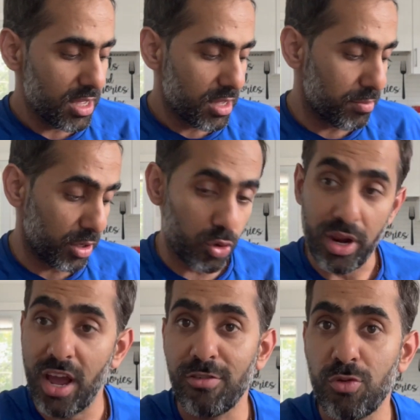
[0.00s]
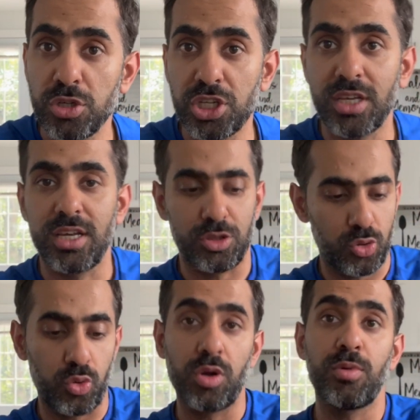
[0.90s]
मेरे को नया फ़ोन चाहिए तो
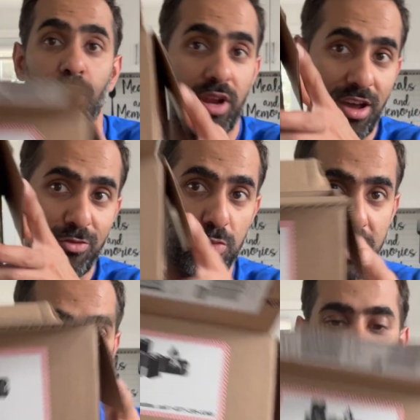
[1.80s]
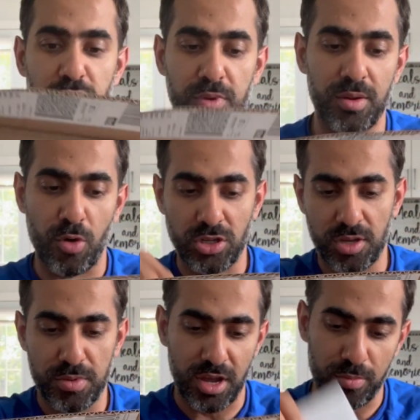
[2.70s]
उन्होंने मेरे को नया फ़ोन भेज दिया जो मैंने बॉक्स
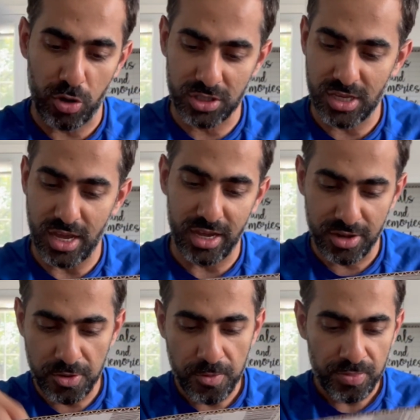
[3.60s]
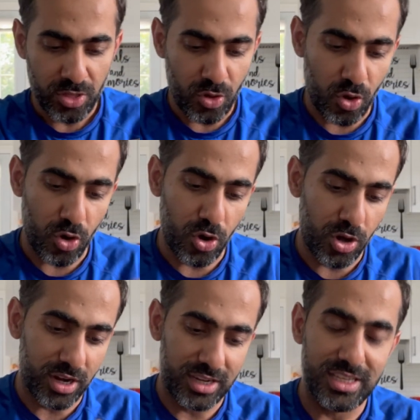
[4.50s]
अभी अनबॉक्स किया है
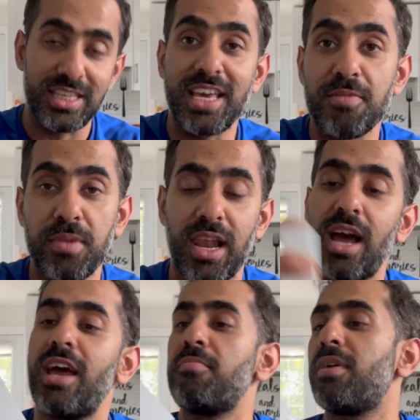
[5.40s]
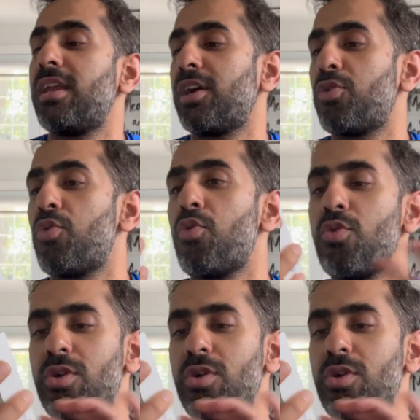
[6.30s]
और ये मिला है मेरे को